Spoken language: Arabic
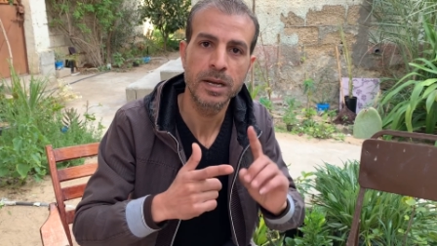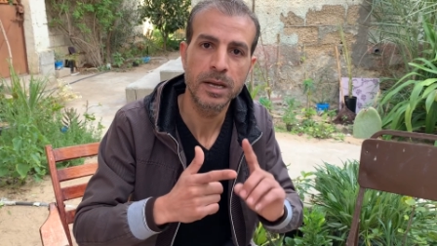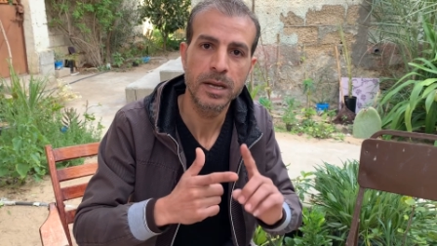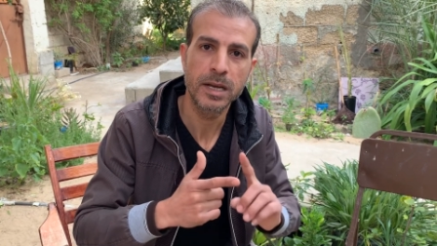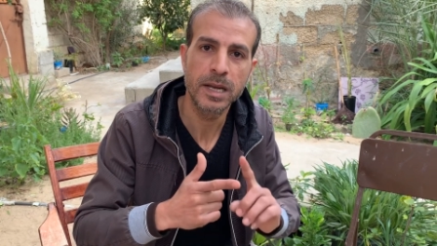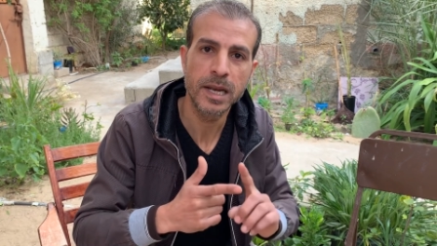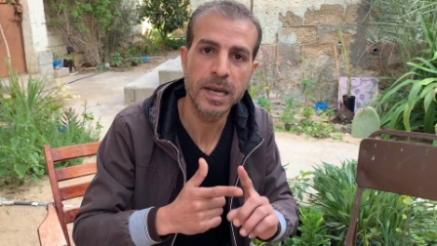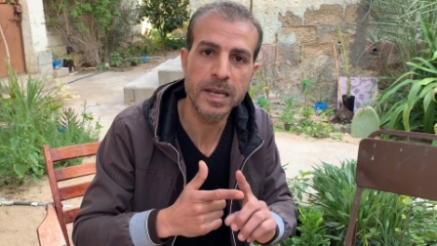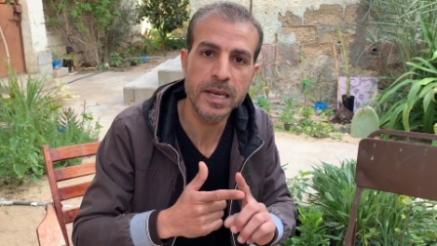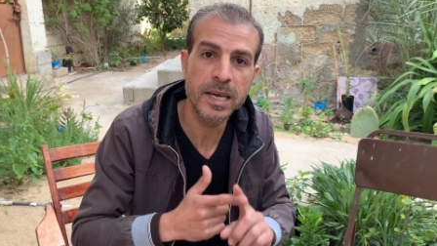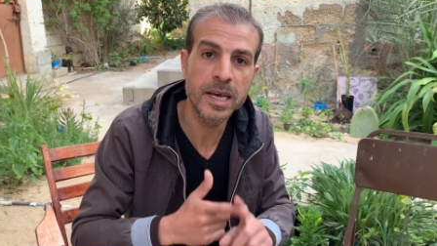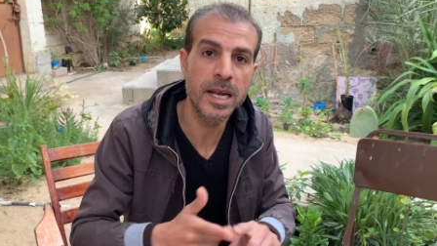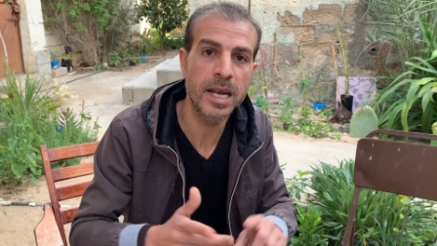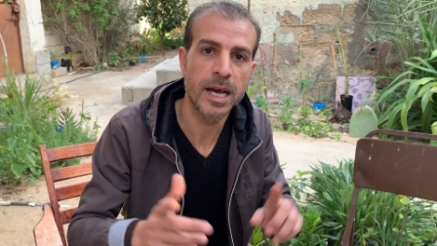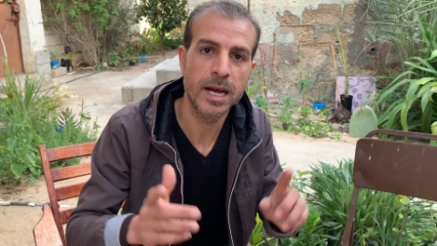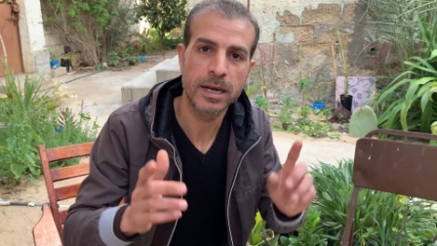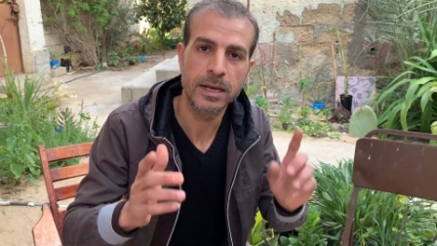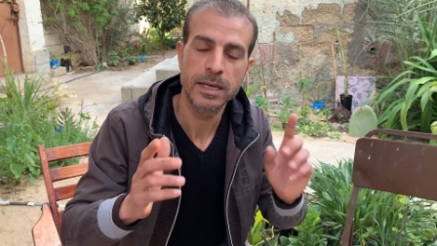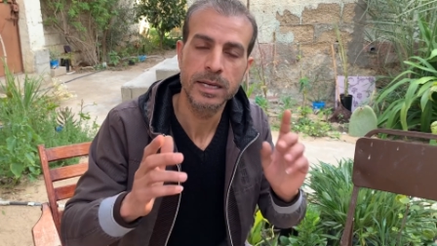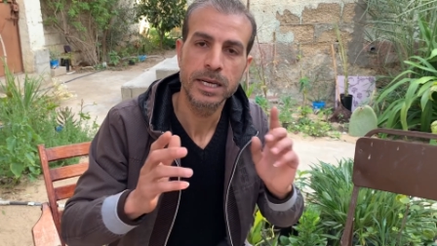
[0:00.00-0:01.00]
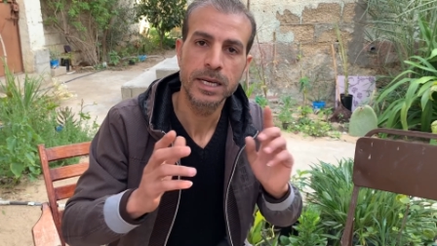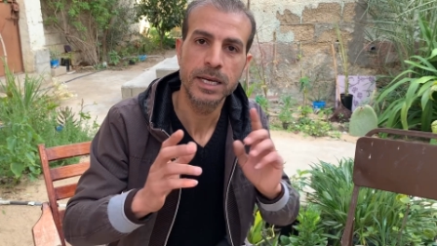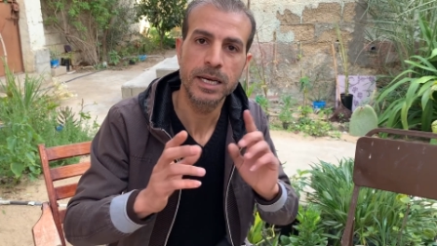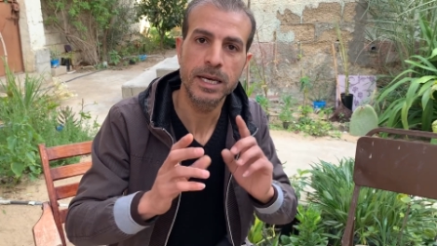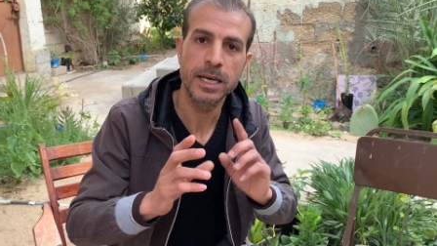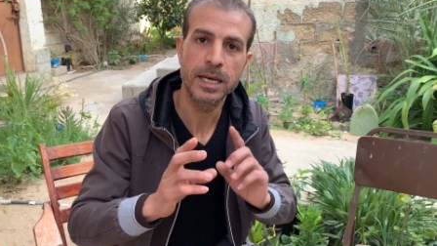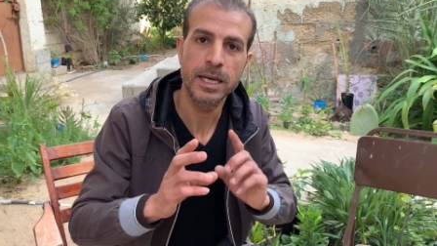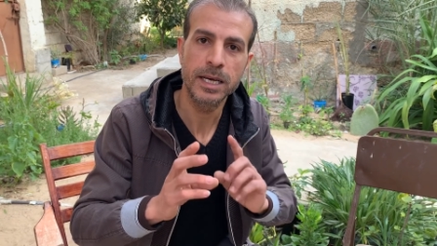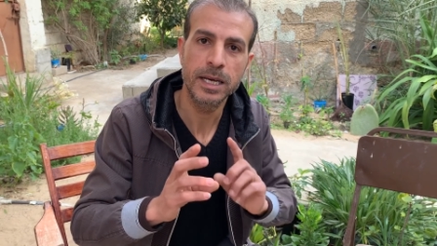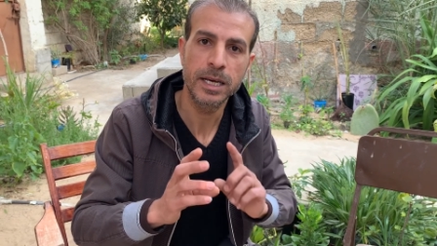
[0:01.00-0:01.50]
للكلى
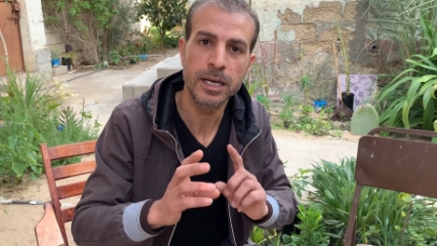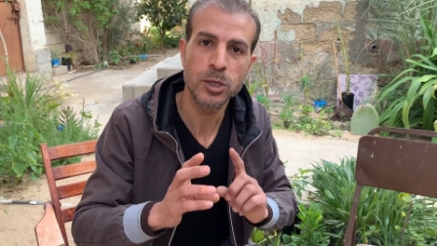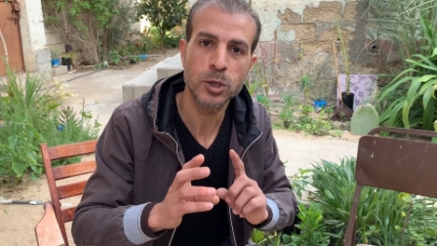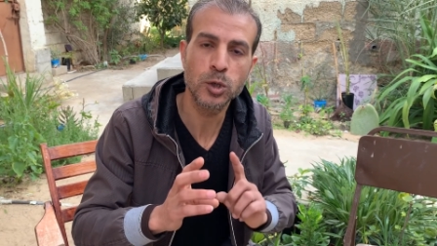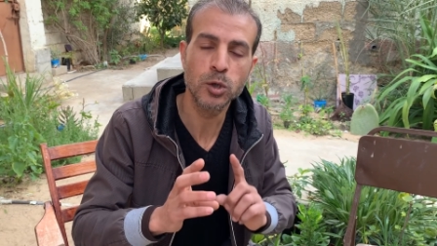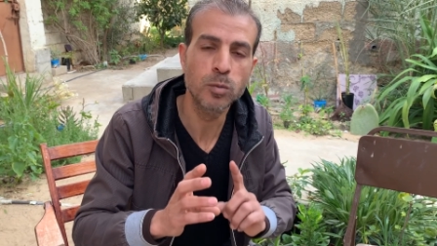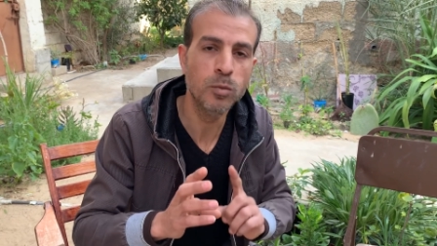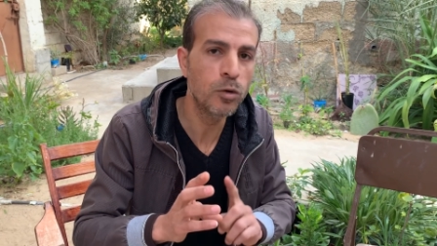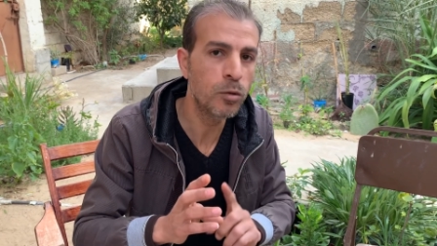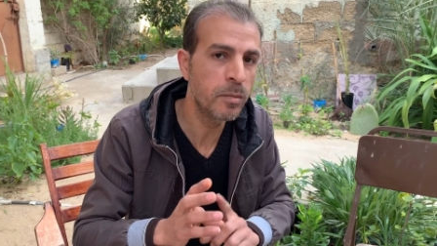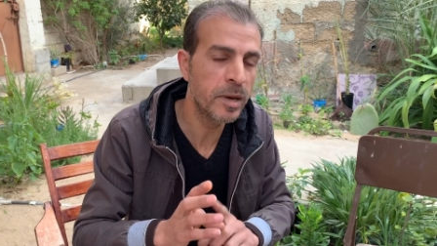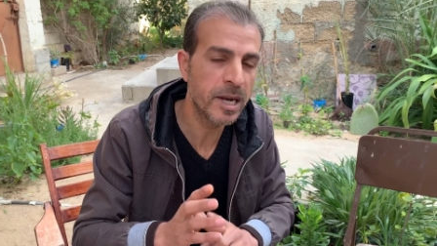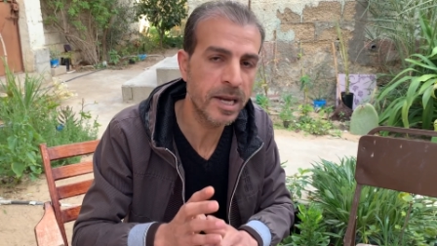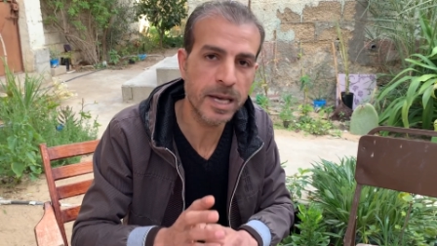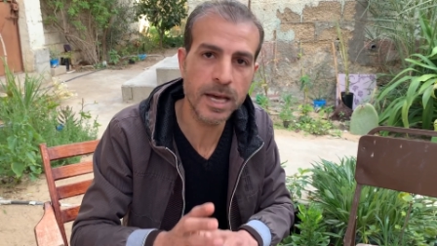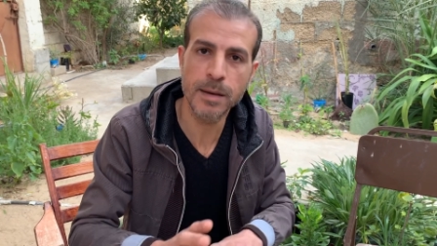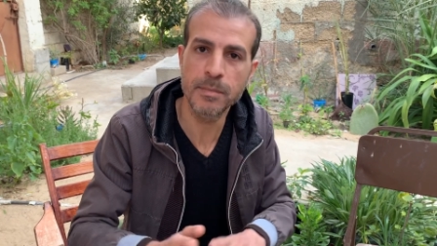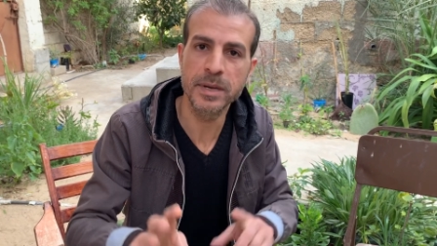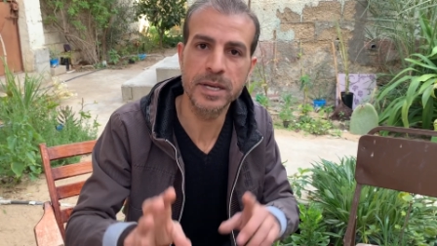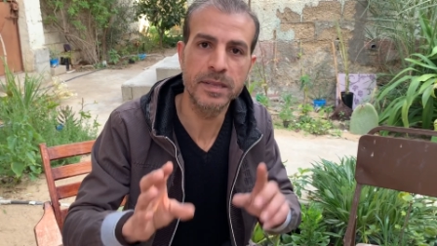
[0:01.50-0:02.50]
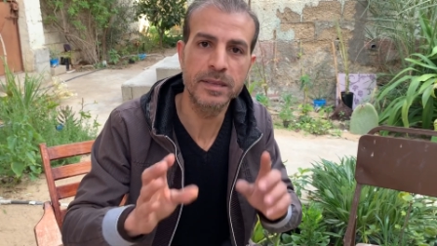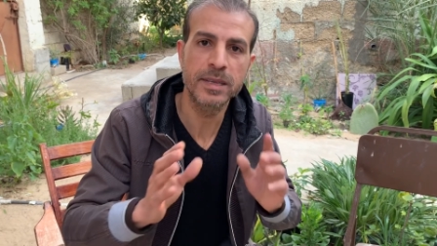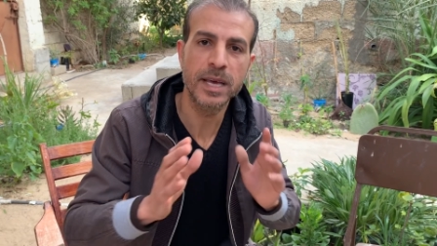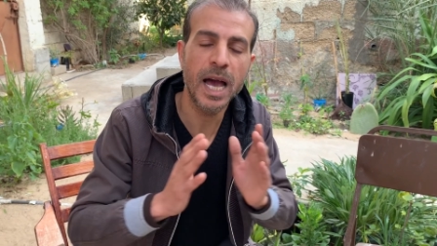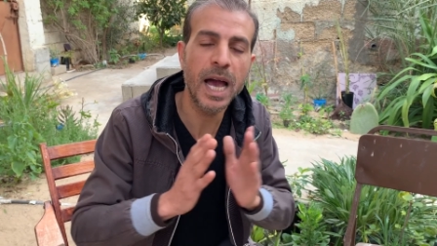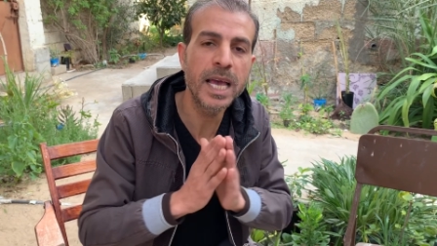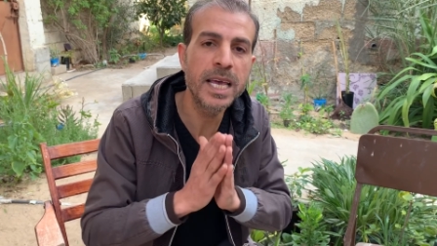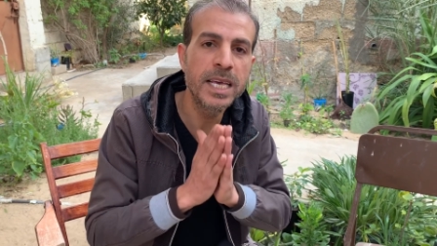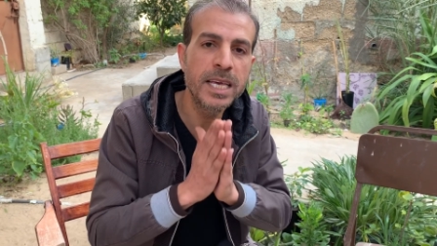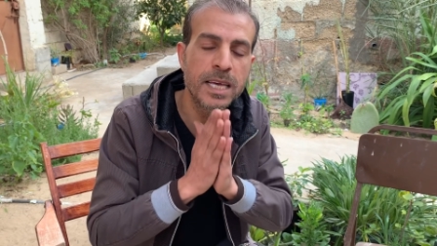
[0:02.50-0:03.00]
آه، سموم الكبد
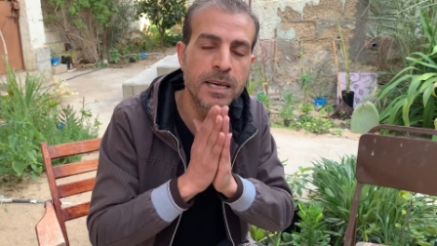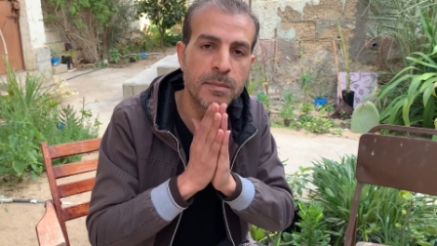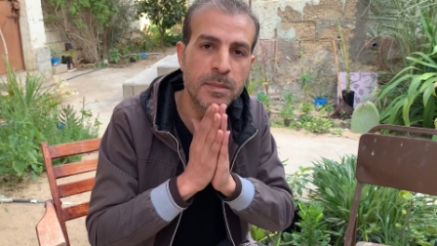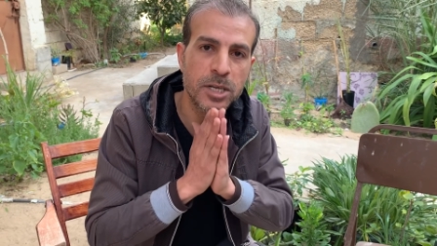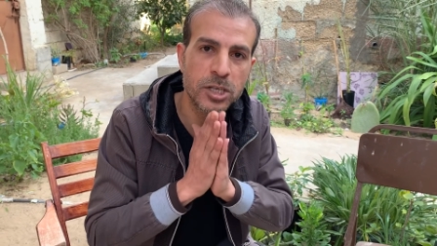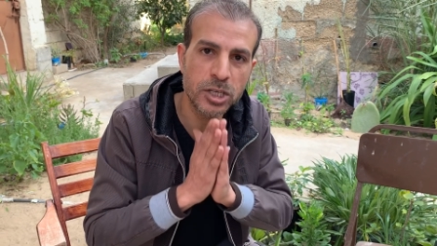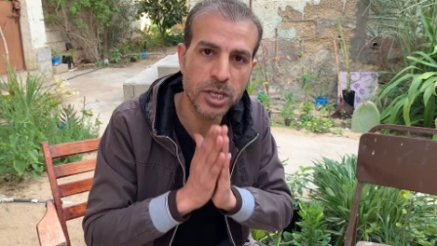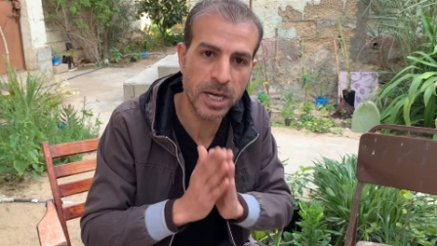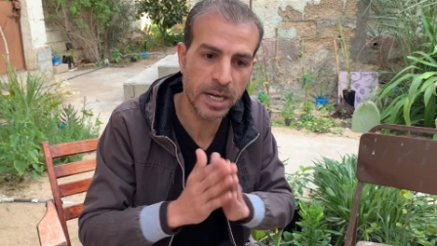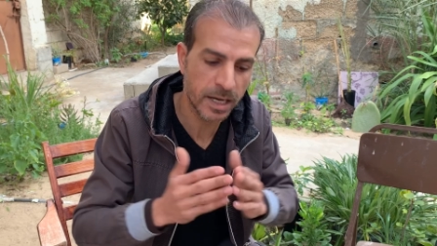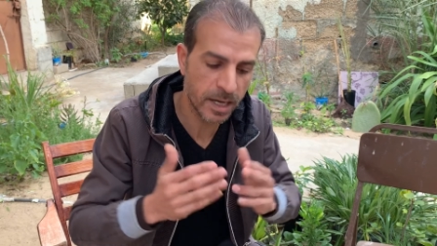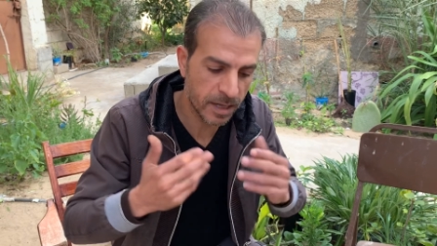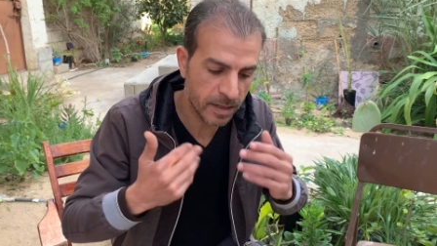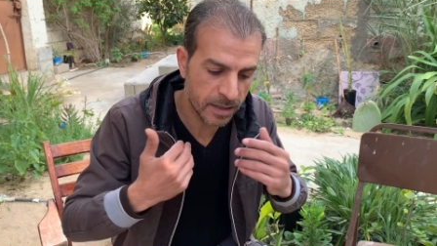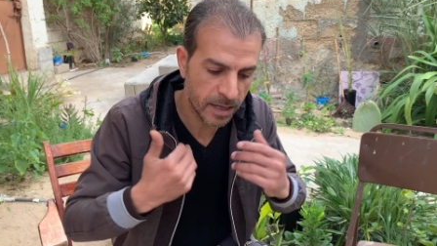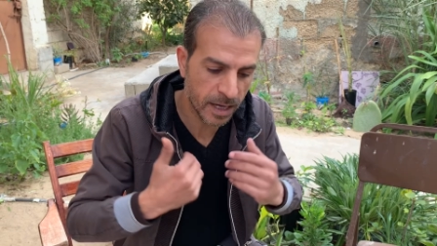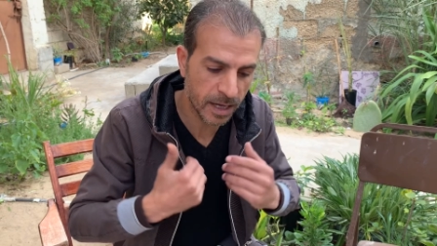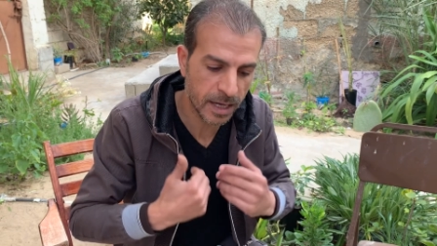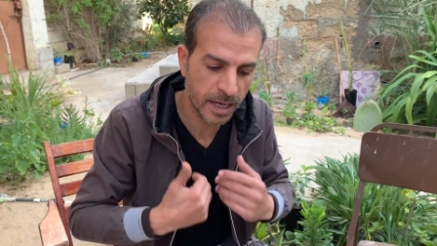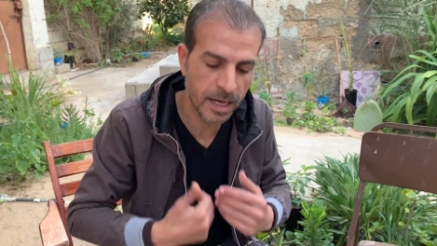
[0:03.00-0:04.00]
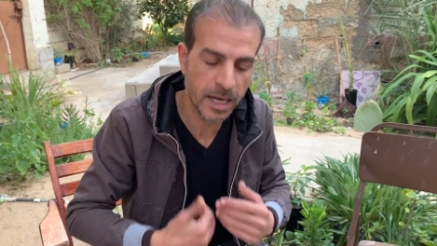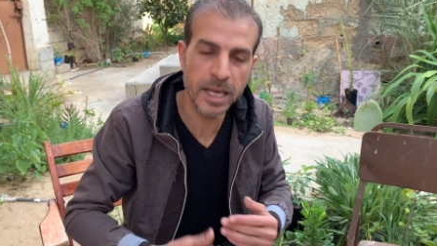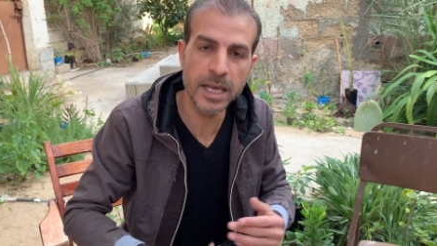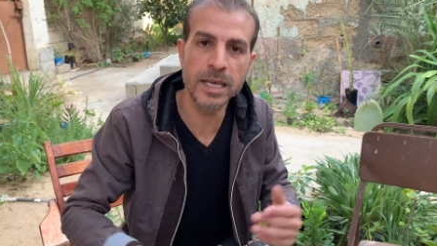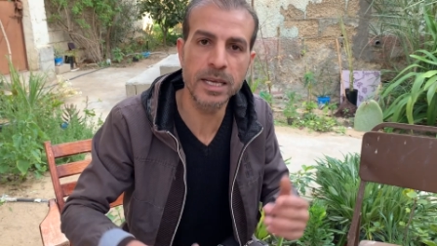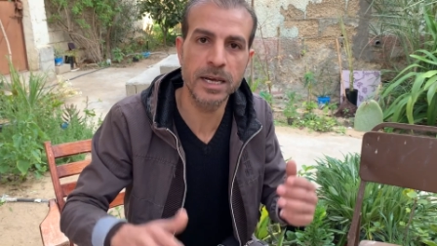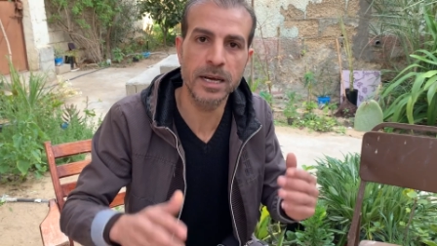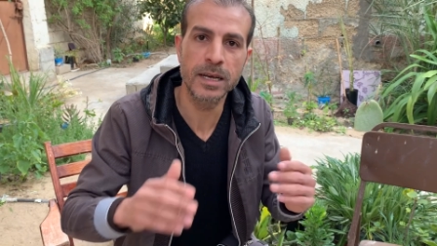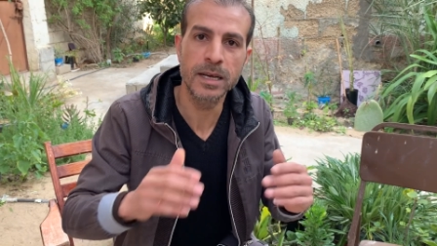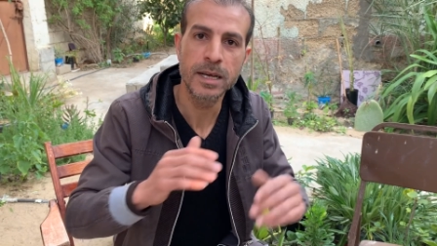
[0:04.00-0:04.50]
اي مشاكل
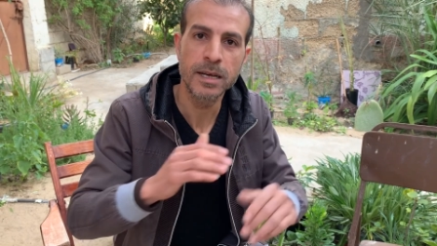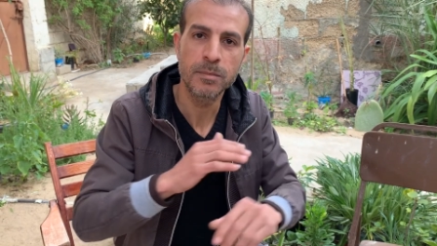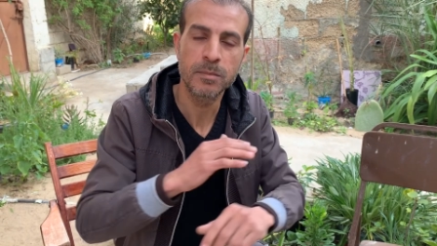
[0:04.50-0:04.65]
داخليه